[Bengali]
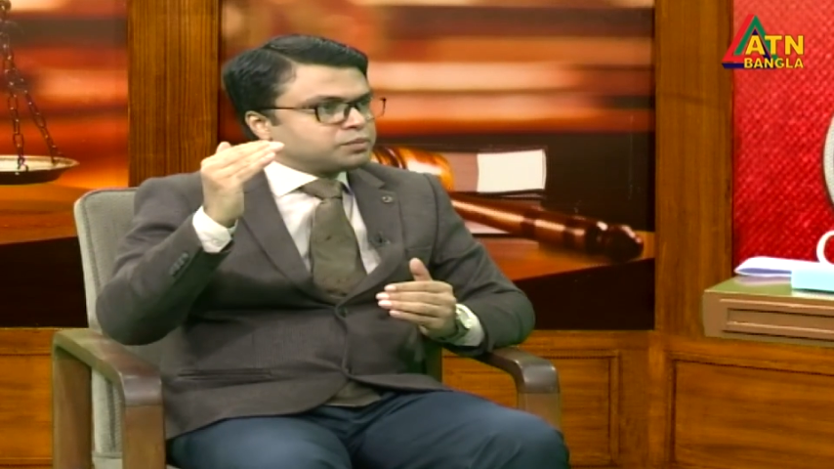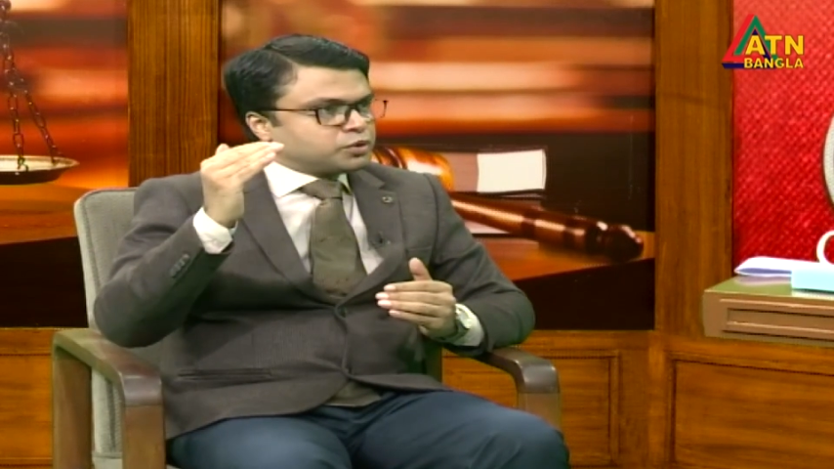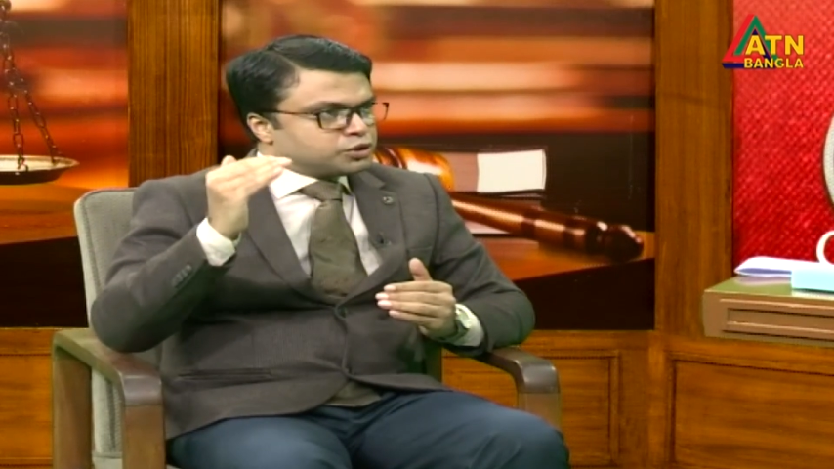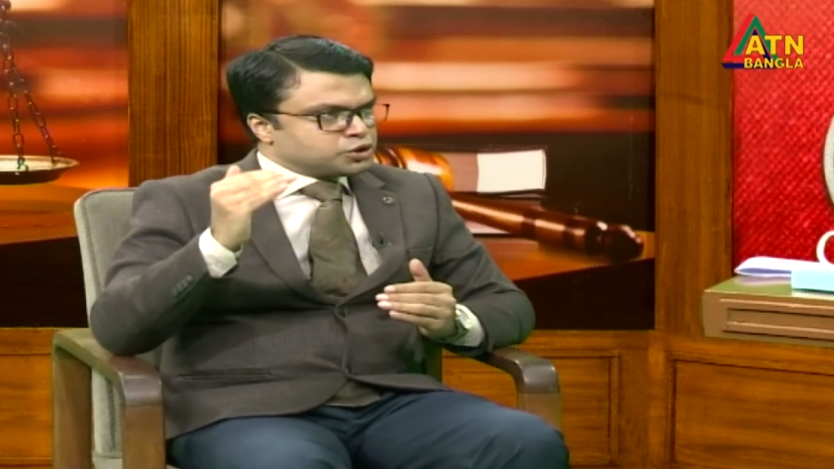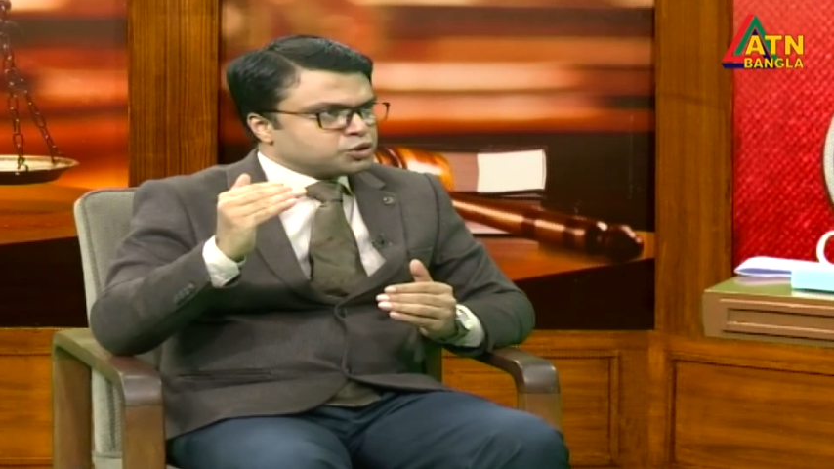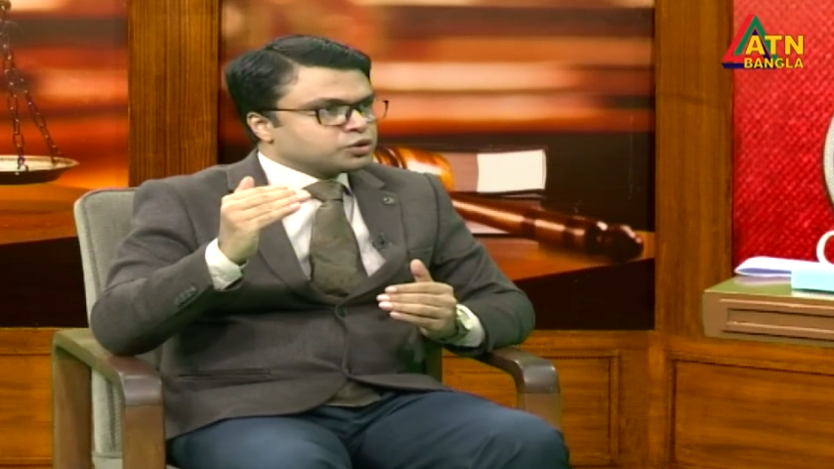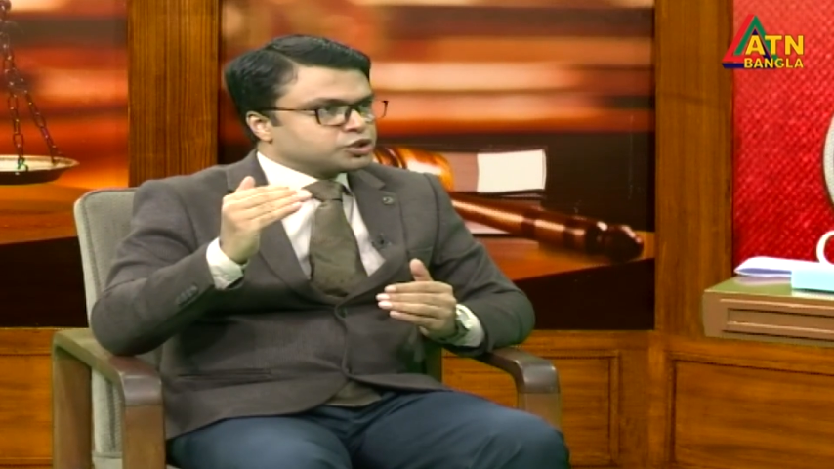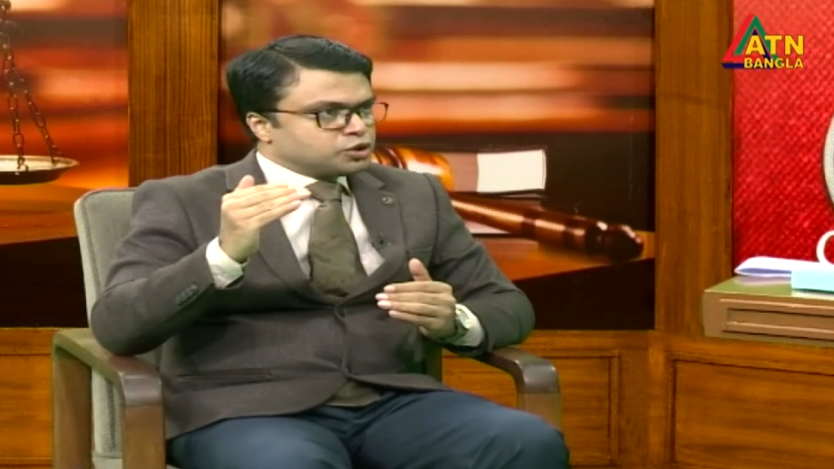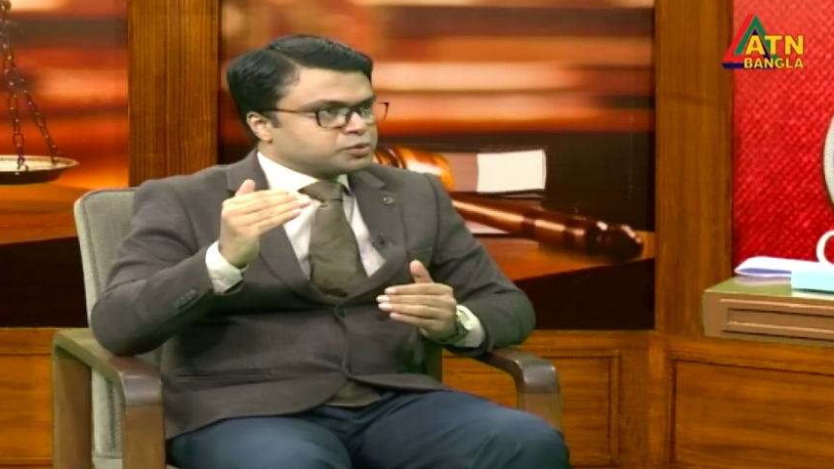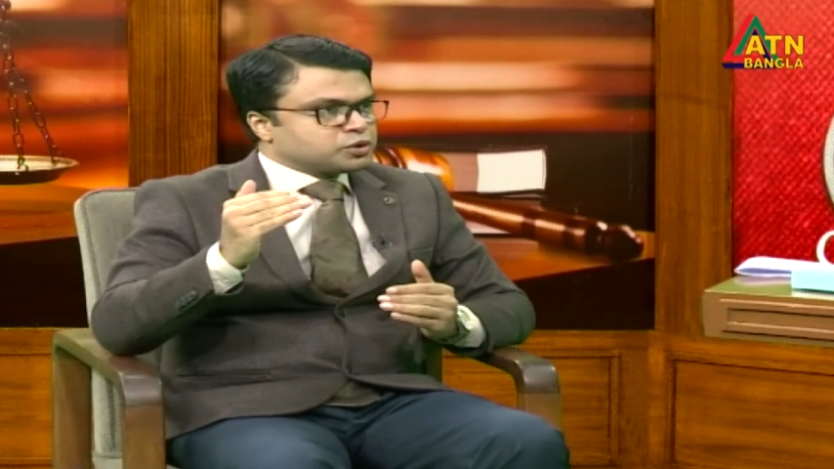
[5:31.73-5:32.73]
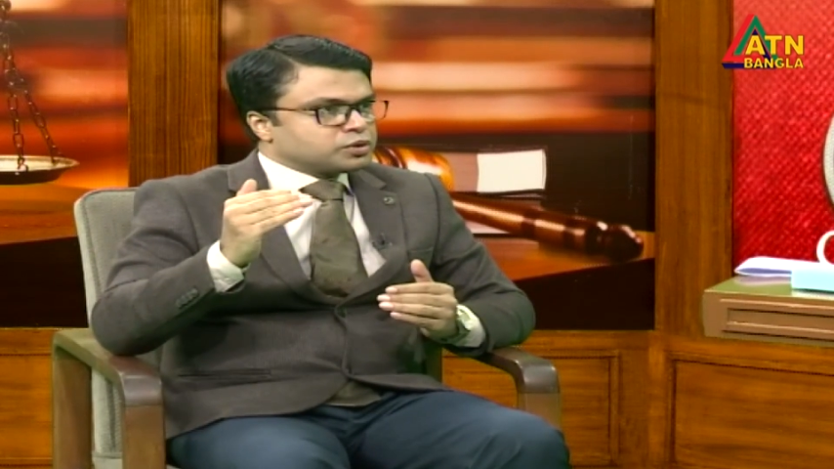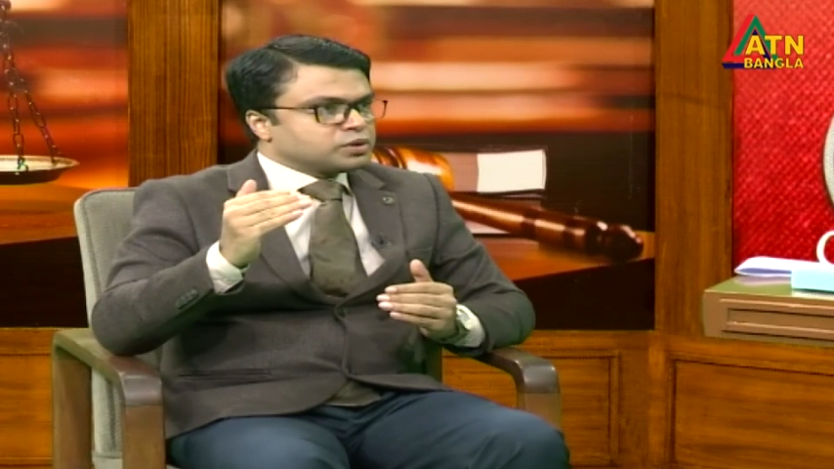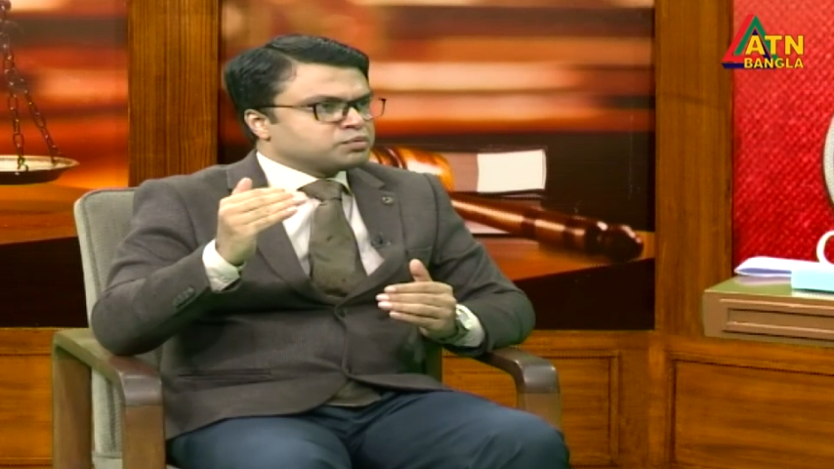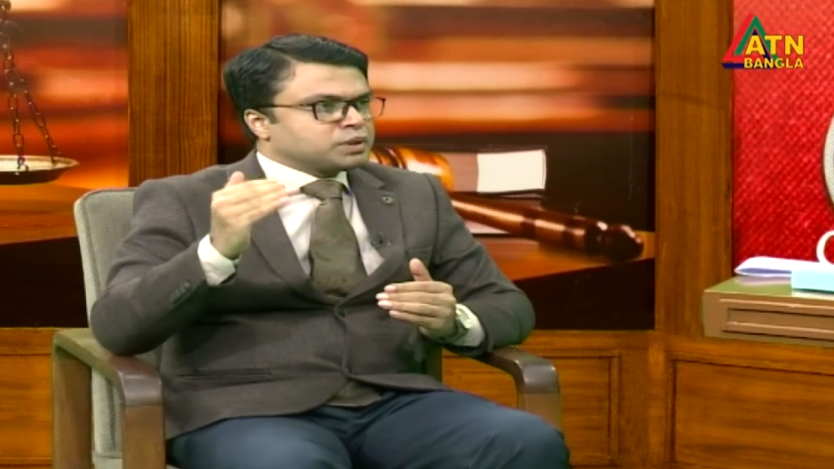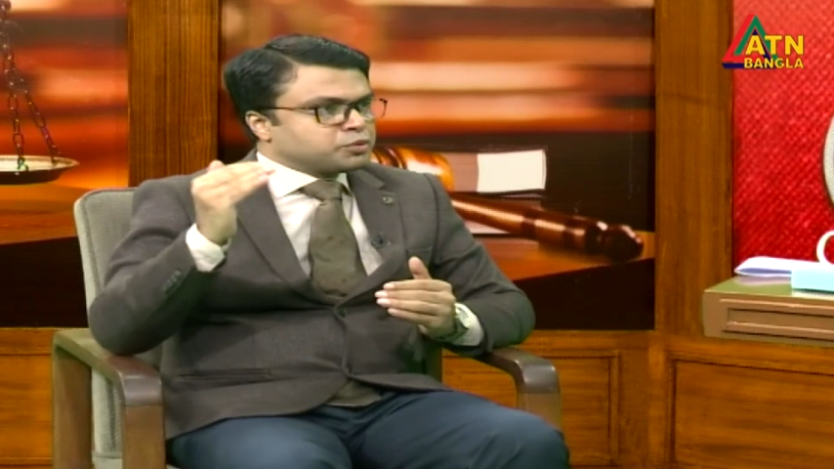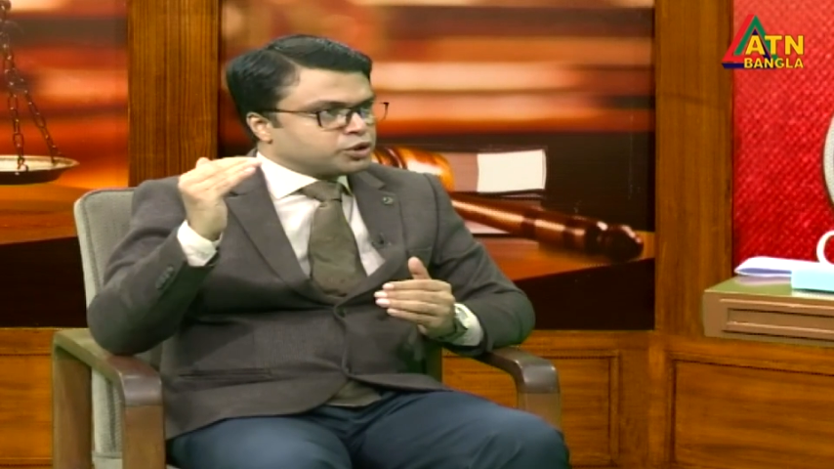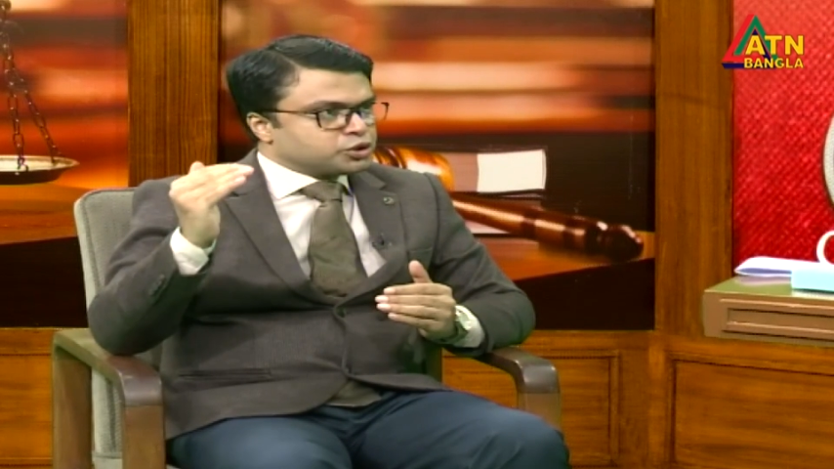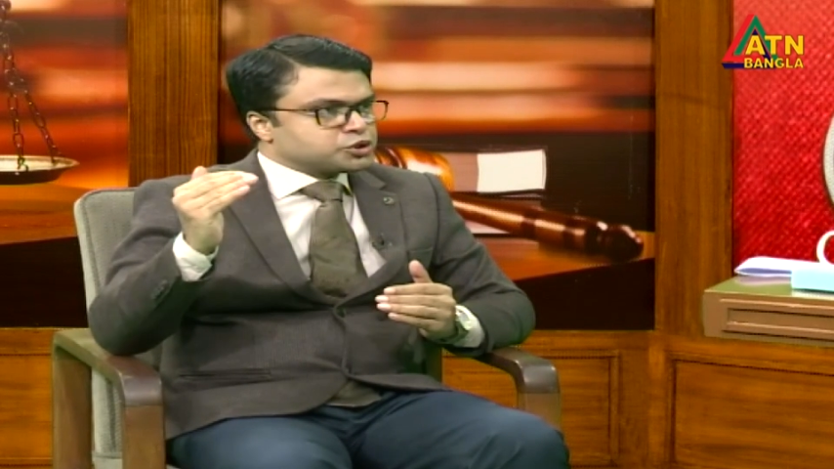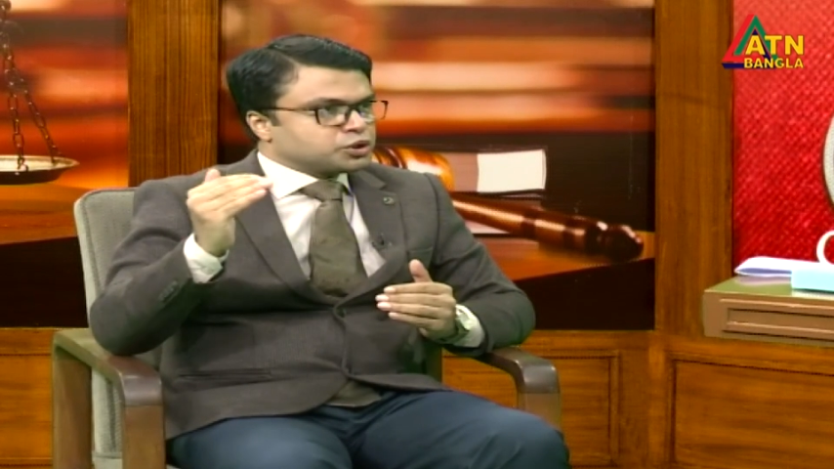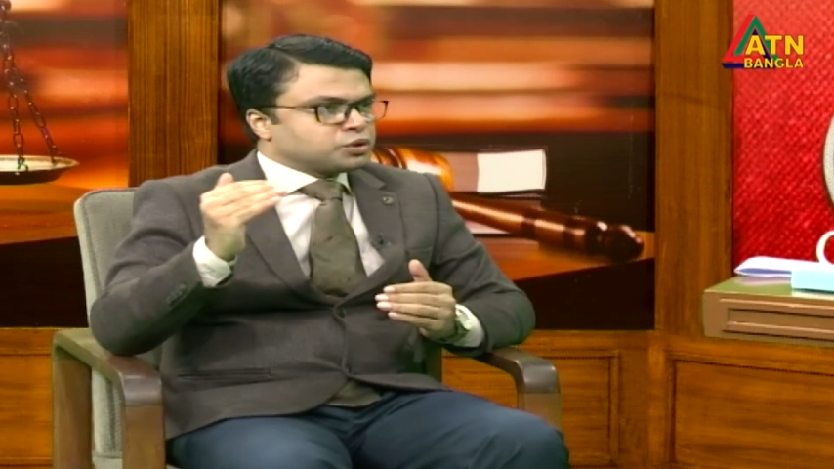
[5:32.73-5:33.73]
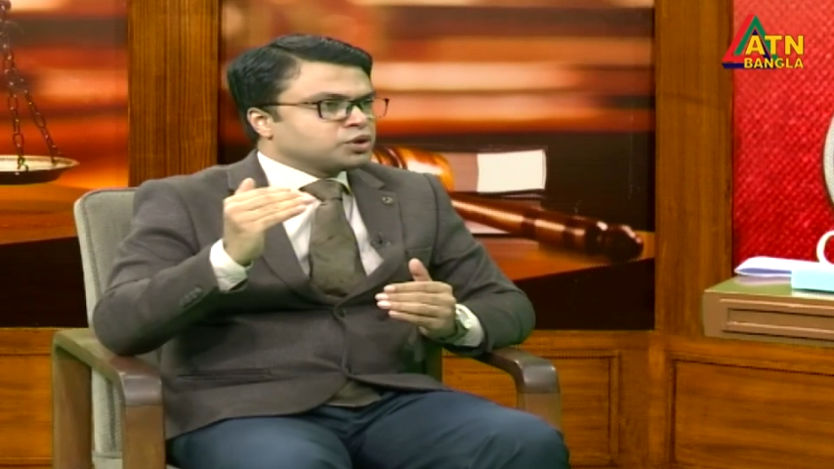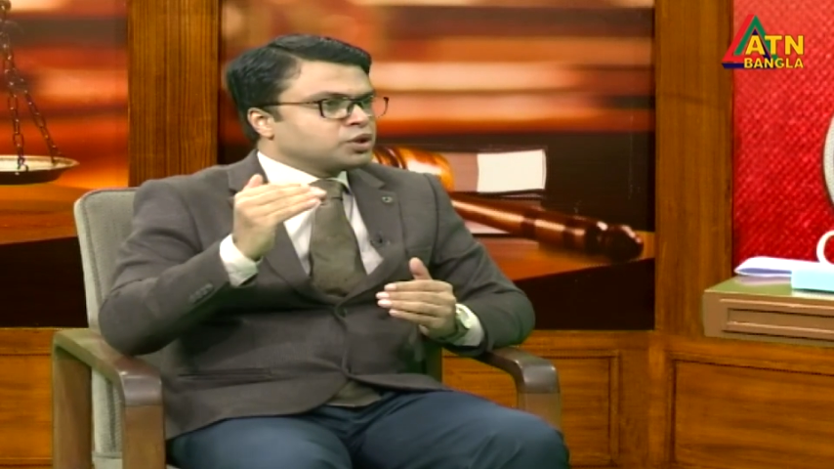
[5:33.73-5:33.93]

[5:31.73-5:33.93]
পরিদর্শন অধিদপ্তর বা পরিদর্শক